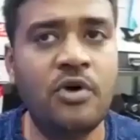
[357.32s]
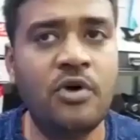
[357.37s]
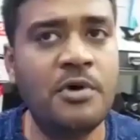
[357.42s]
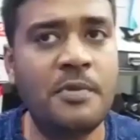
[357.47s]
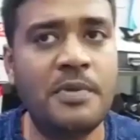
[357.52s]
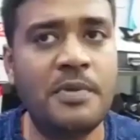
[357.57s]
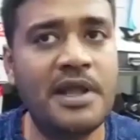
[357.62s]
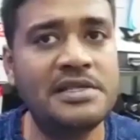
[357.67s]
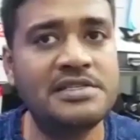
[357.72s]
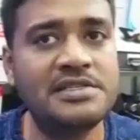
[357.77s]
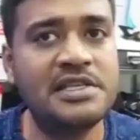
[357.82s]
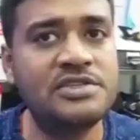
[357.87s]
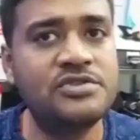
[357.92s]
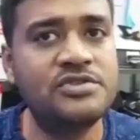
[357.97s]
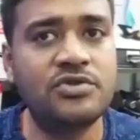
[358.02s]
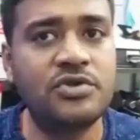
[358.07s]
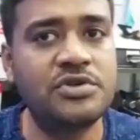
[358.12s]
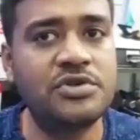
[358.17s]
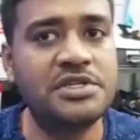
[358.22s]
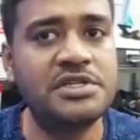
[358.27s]
হোম অ্যাপ্লায়েন্সে
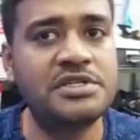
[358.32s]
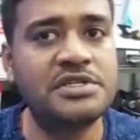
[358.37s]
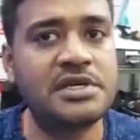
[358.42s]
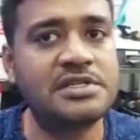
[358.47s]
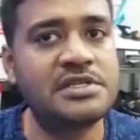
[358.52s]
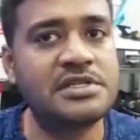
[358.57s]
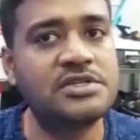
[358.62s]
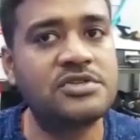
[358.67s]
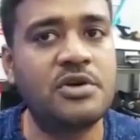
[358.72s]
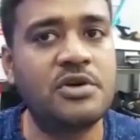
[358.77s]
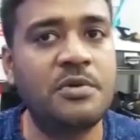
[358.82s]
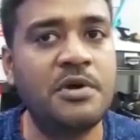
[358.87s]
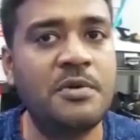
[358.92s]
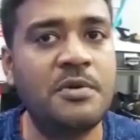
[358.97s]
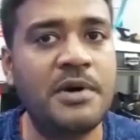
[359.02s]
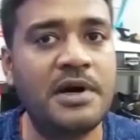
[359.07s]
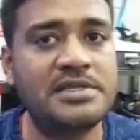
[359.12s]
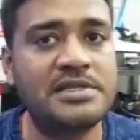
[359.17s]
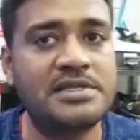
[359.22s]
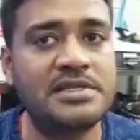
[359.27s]
যত জিনিস আছে
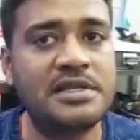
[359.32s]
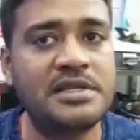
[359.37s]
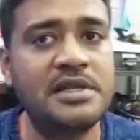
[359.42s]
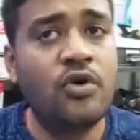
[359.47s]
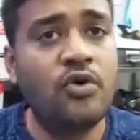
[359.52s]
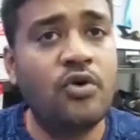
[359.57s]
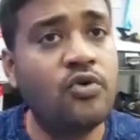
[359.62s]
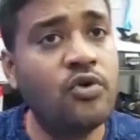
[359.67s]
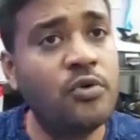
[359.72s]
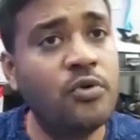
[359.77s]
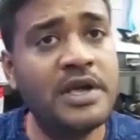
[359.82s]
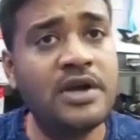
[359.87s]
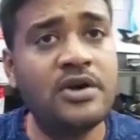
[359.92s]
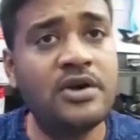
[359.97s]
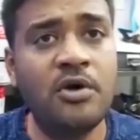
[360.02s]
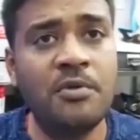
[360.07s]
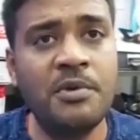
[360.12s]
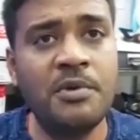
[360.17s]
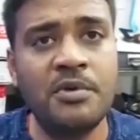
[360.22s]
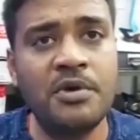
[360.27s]
সবই পাচ্ছে খুবই
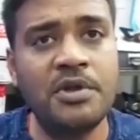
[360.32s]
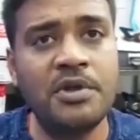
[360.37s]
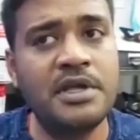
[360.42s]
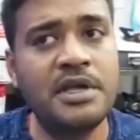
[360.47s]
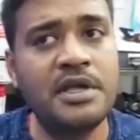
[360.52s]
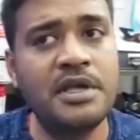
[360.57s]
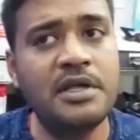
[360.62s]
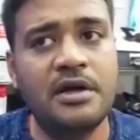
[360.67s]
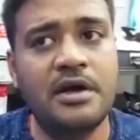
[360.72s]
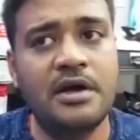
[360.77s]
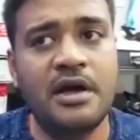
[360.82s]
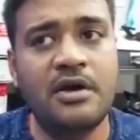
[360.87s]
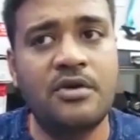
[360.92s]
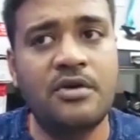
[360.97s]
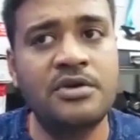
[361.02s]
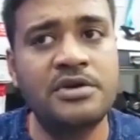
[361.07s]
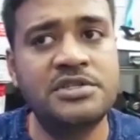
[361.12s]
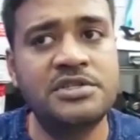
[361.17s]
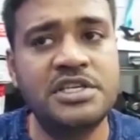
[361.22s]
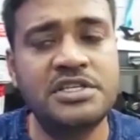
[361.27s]
কমের মধ্যে
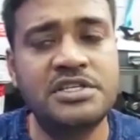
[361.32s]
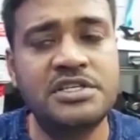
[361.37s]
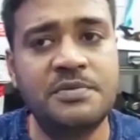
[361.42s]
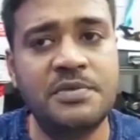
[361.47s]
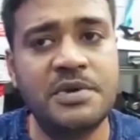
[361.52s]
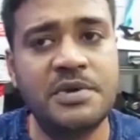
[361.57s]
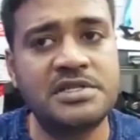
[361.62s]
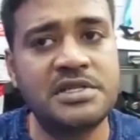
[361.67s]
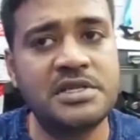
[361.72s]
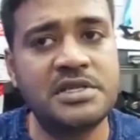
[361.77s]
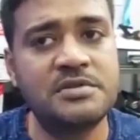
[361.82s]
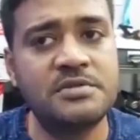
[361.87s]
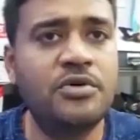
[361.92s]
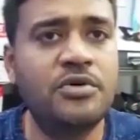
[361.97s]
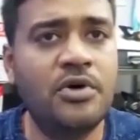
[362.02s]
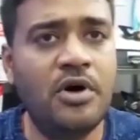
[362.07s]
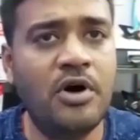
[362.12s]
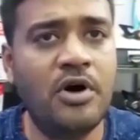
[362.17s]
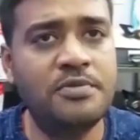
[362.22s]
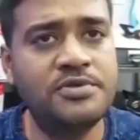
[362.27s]
এখন সিক্সটি পার্সেন্ট
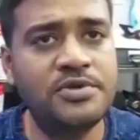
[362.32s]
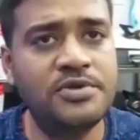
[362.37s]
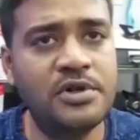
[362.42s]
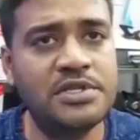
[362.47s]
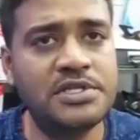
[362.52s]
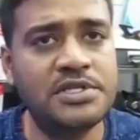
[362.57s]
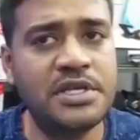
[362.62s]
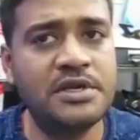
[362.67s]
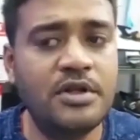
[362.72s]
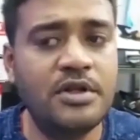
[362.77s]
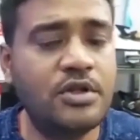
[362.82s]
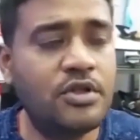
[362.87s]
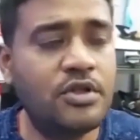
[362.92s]
অফ চলছে